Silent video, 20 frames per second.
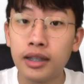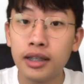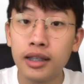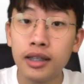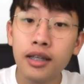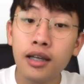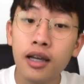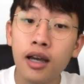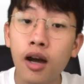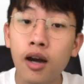นี้
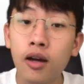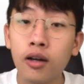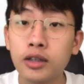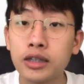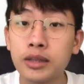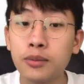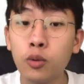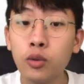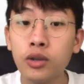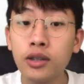เรา
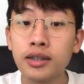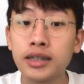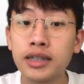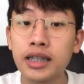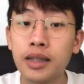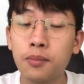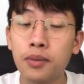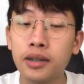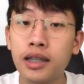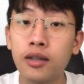จะพูดถึง
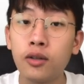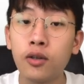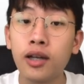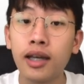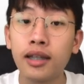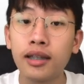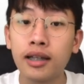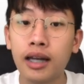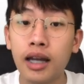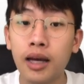4 ประเด็นด้วยกั
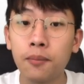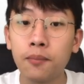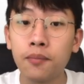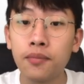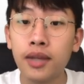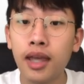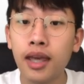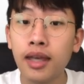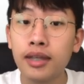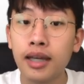นนะครับ
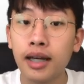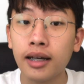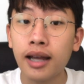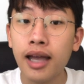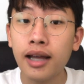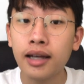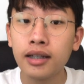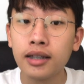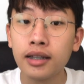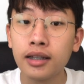อย่างแร
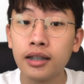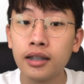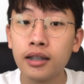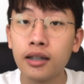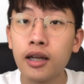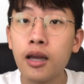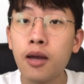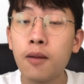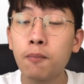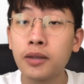กคือ
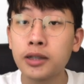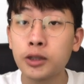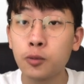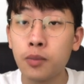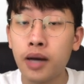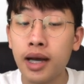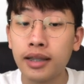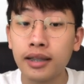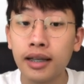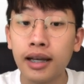ปัจจุ
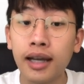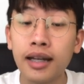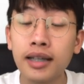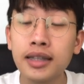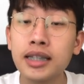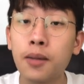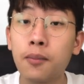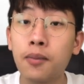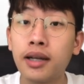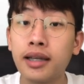บันการรัก
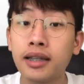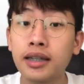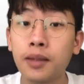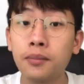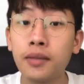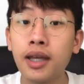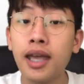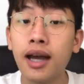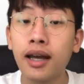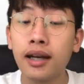ษามะเร็ง
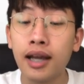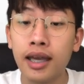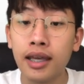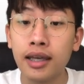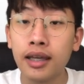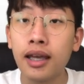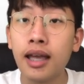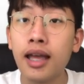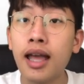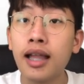ทำได้อย่างไร
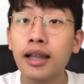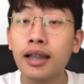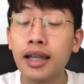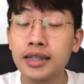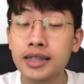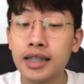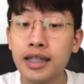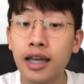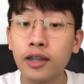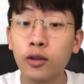และ
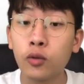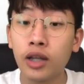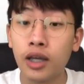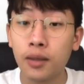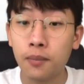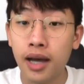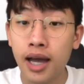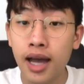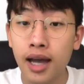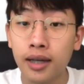ใช้ยาตัวไหน
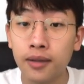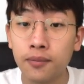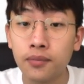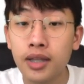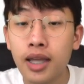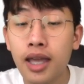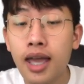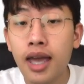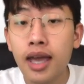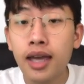บ้าง
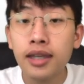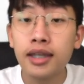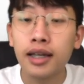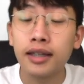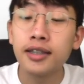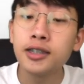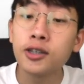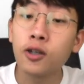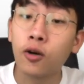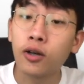อย่าง
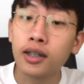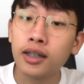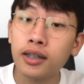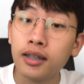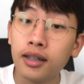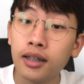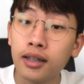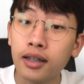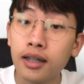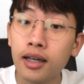ที่ 2 คื
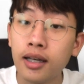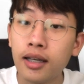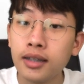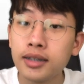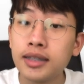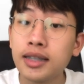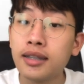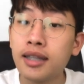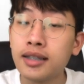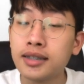อ
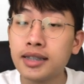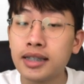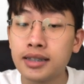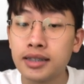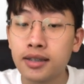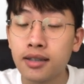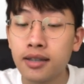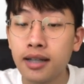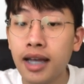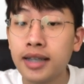ซินเทซิส
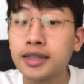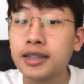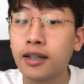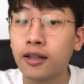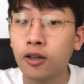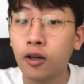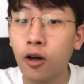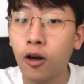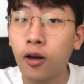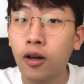หรือการสัง
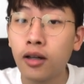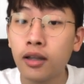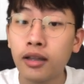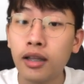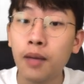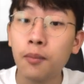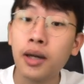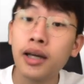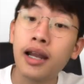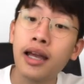เคราะห์
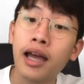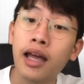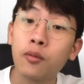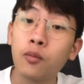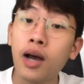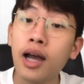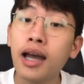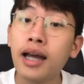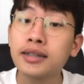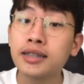และมารายงาน
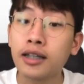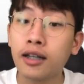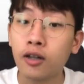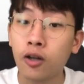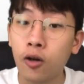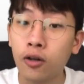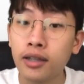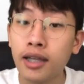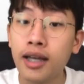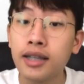ว่าการสังเค
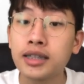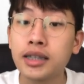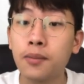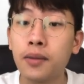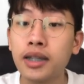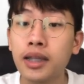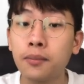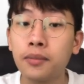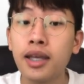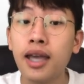ราะห์เนี่ยสามา
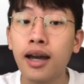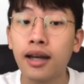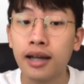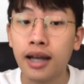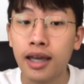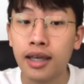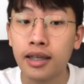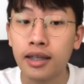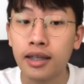รถทำได้อย่างไร